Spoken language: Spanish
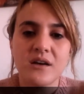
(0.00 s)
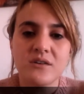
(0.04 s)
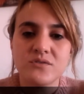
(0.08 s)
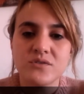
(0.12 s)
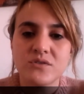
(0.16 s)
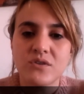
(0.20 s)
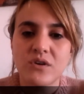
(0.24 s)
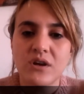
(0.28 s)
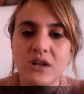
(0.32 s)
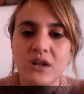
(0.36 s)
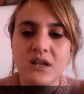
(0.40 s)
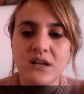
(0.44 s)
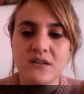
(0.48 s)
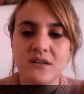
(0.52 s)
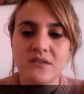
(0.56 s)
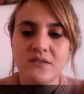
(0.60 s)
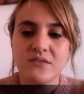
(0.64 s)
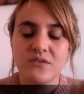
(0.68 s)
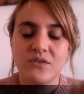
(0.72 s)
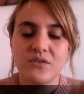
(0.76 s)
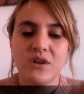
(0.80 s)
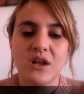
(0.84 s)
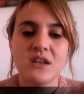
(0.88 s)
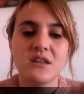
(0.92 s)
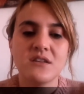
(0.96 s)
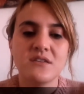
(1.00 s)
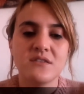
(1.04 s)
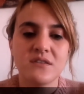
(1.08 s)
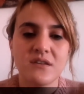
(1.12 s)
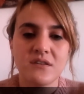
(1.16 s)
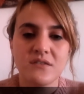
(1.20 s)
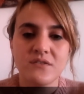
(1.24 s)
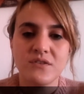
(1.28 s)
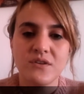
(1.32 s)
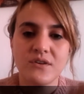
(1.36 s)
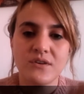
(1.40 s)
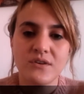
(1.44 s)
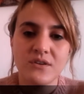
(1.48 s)
con todas las
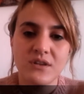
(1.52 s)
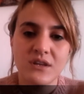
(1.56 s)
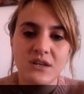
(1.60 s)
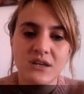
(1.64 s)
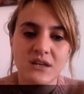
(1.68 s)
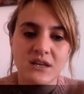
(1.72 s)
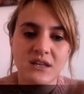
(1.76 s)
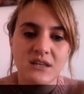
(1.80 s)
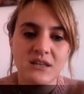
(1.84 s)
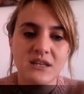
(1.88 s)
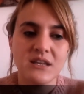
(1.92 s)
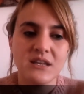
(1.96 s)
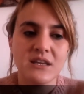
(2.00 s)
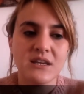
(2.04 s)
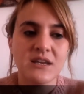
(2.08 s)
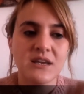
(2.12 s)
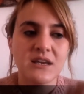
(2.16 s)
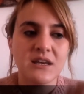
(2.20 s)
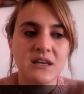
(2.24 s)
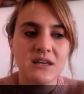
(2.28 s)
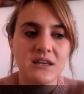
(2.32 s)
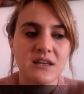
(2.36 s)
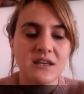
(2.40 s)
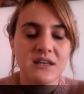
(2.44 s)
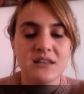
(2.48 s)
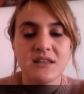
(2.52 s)
organizaciones que tienen que,